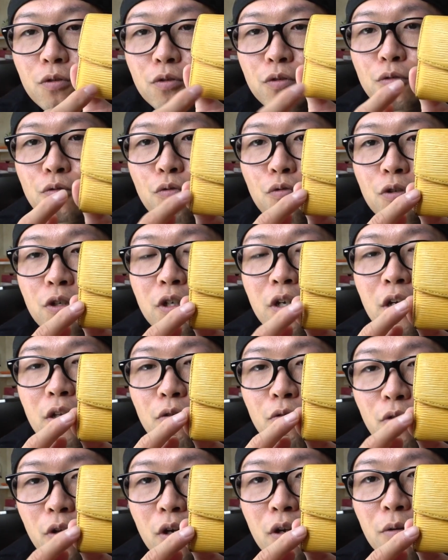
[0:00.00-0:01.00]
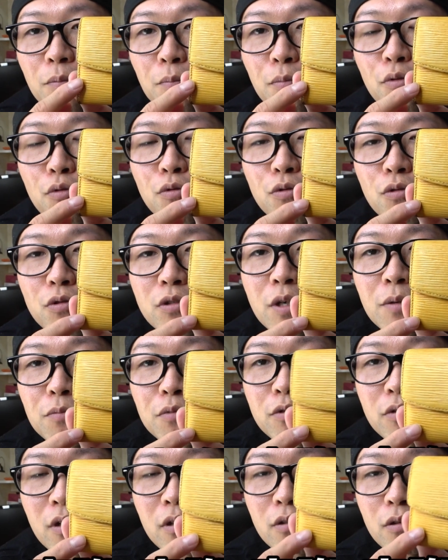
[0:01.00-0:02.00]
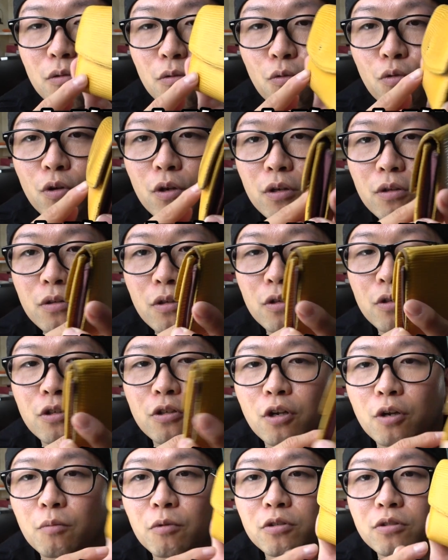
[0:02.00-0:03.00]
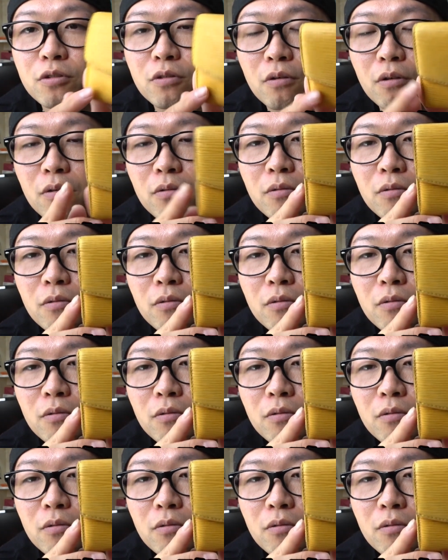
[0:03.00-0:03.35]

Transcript: 有効期限のね、ポイント全部使ってこれ手に入れました。